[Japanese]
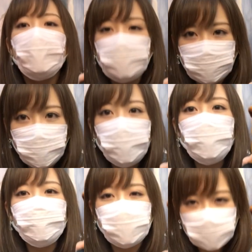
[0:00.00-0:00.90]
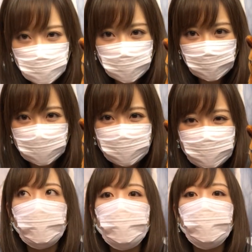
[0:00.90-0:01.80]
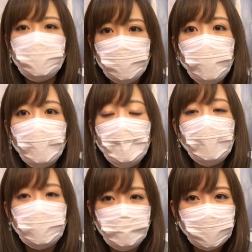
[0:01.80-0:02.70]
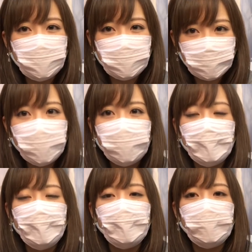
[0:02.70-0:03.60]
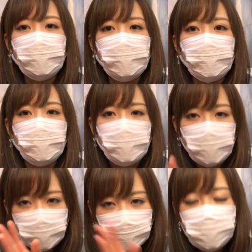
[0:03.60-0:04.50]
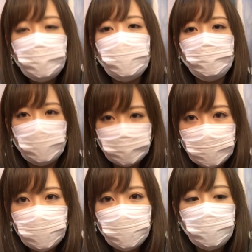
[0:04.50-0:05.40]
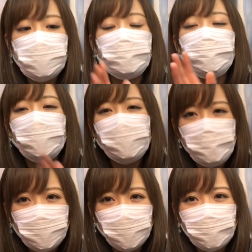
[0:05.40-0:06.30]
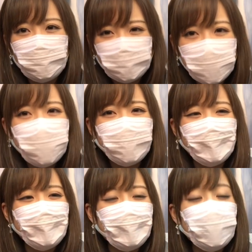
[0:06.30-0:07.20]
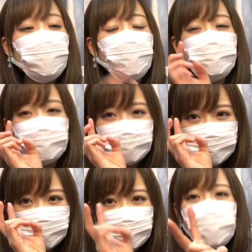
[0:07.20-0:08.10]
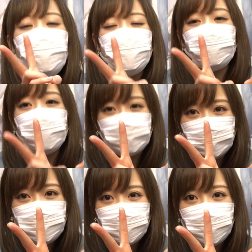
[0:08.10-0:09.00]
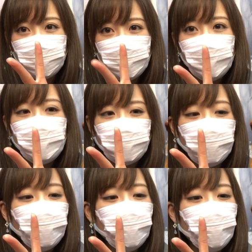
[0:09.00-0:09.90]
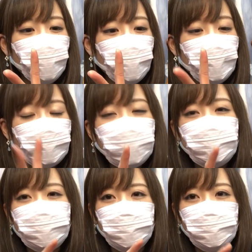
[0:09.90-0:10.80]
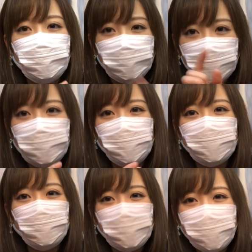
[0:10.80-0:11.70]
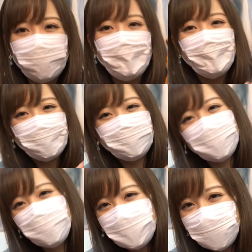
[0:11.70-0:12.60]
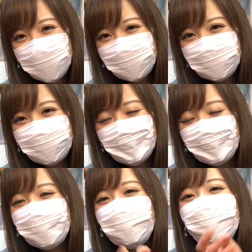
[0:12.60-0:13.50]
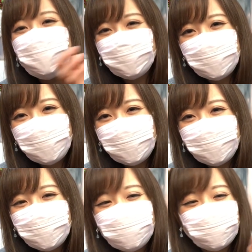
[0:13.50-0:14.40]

里のダイヤモンドです今年の有馬記念で、えー、ラストランとなったこの里のダイヤモンドねあと2個しかなかったんですよそうラッキーなことにゲットできたので買ってきました可愛いですよね